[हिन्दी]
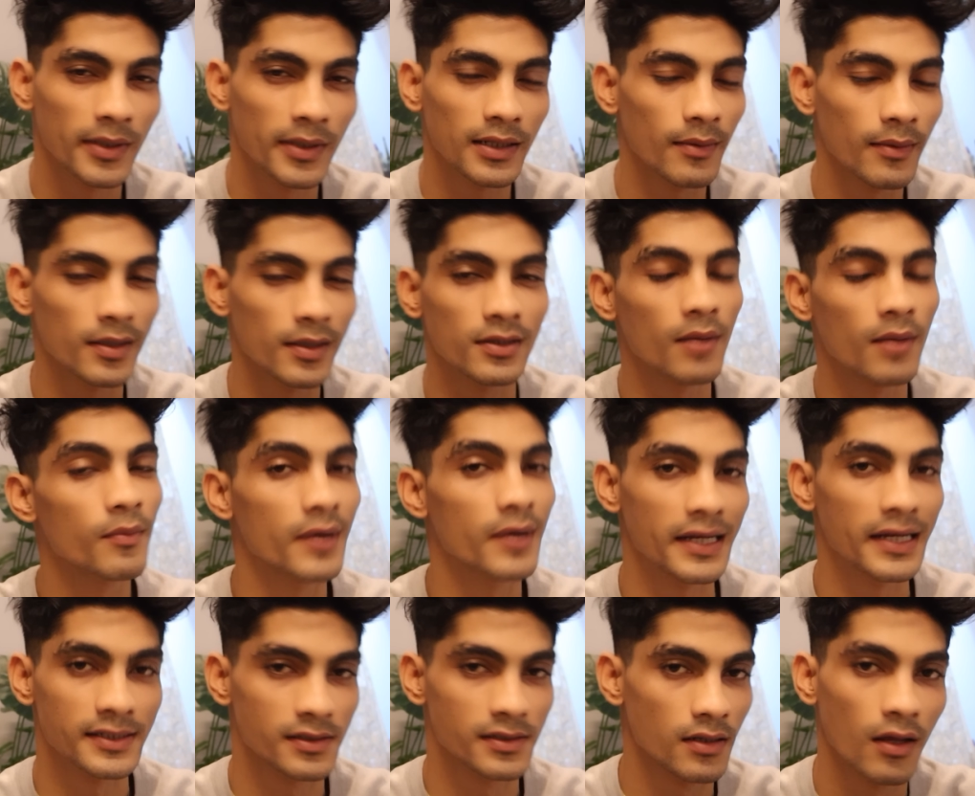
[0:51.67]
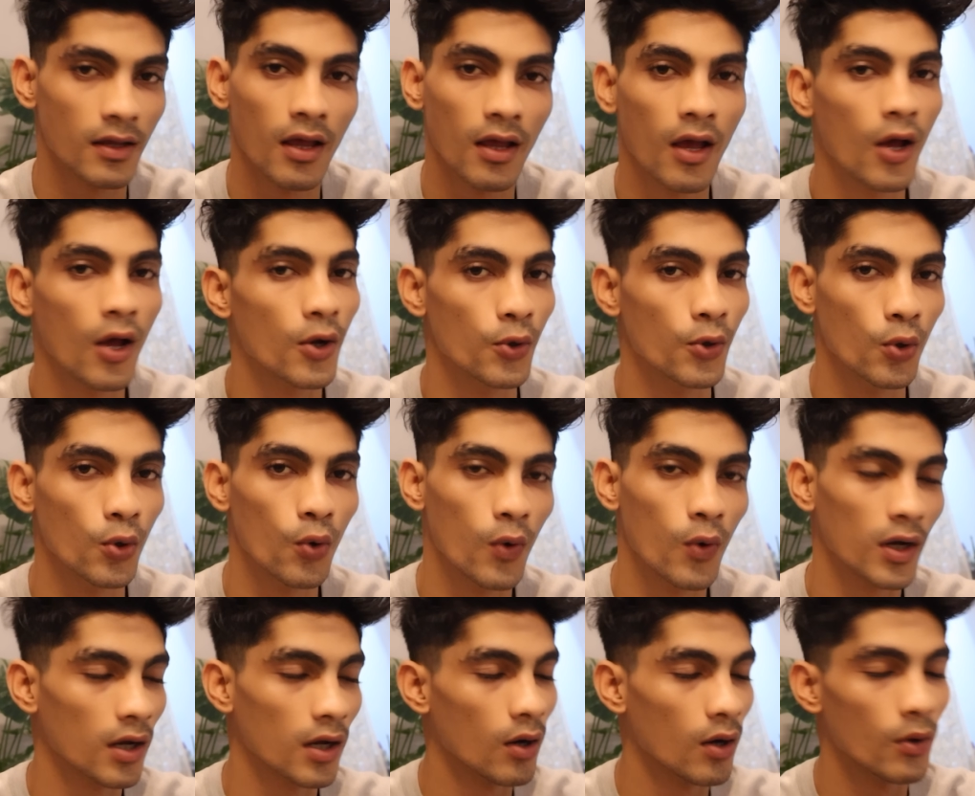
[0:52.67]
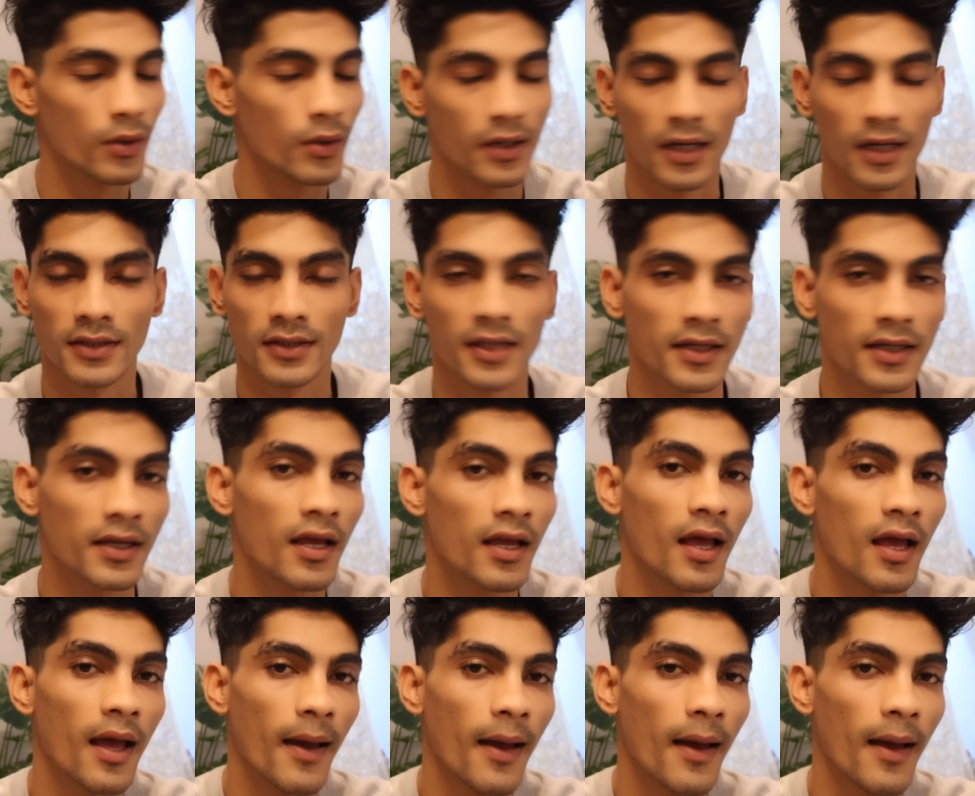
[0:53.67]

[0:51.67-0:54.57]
मतलब एकदम रेस्ट नो वर्कआउट नथिंग